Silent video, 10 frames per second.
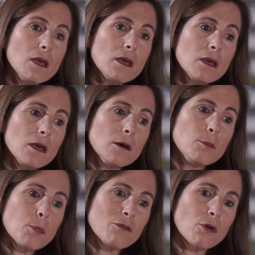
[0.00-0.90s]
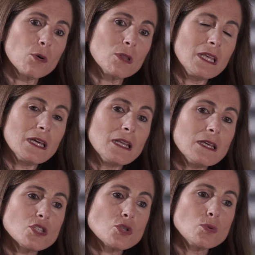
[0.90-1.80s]
eh, pues bueno,
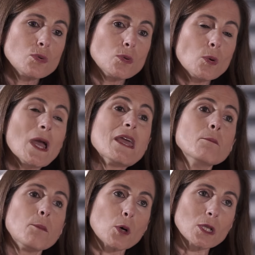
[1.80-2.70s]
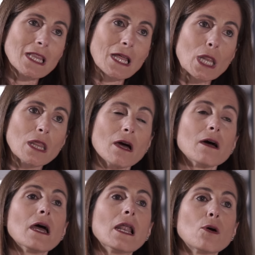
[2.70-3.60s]
tiene su importancia
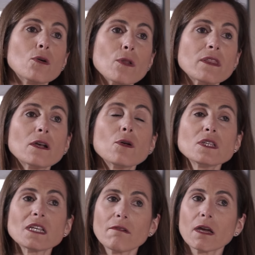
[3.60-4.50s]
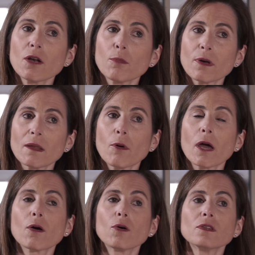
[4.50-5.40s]
el conocerlo y saber que nos podemos
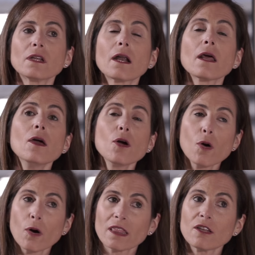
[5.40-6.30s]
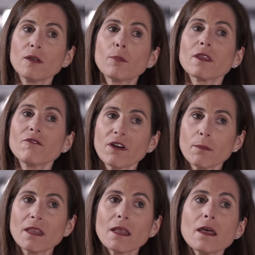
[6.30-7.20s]
encontrar con este tipo de
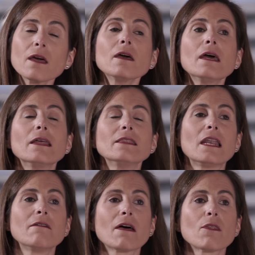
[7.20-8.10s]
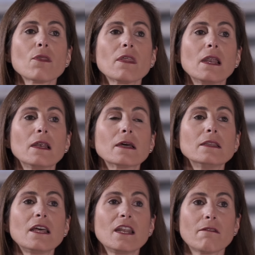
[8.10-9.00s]
enfermedades derivados
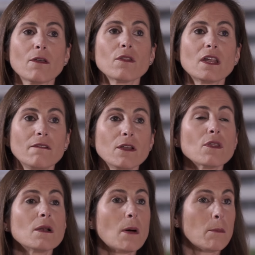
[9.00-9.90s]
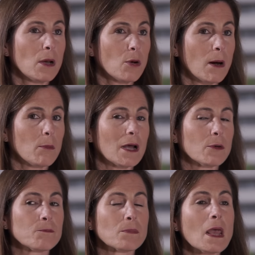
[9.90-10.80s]
del, virus del papiloma humano.